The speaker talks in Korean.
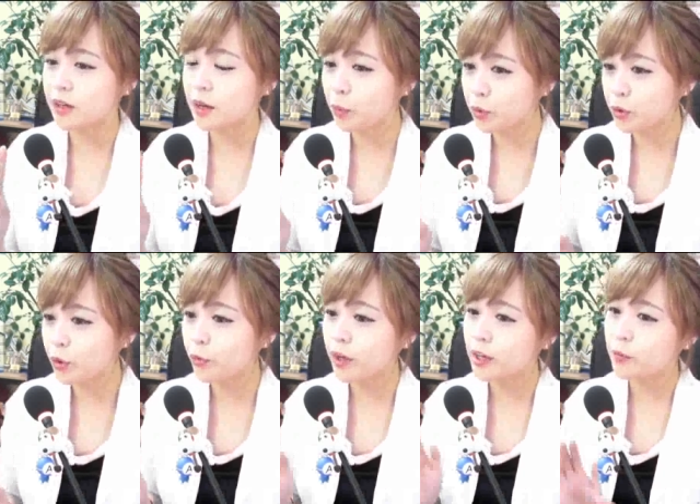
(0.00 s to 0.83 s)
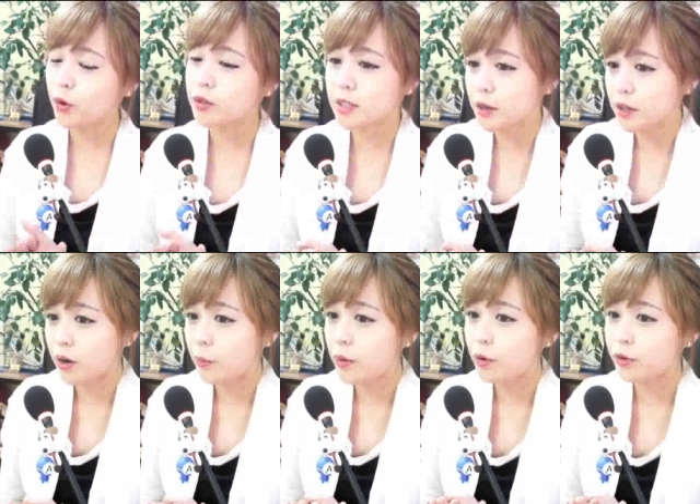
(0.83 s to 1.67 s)
그러니까 보통 웨이보 여자
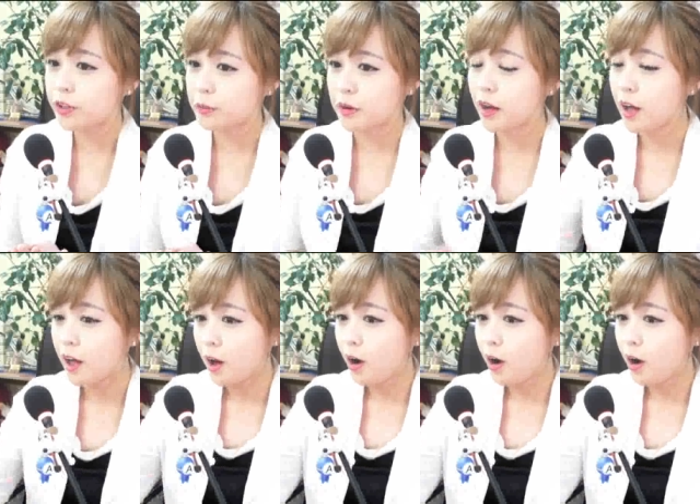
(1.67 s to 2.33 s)
여배우들은 막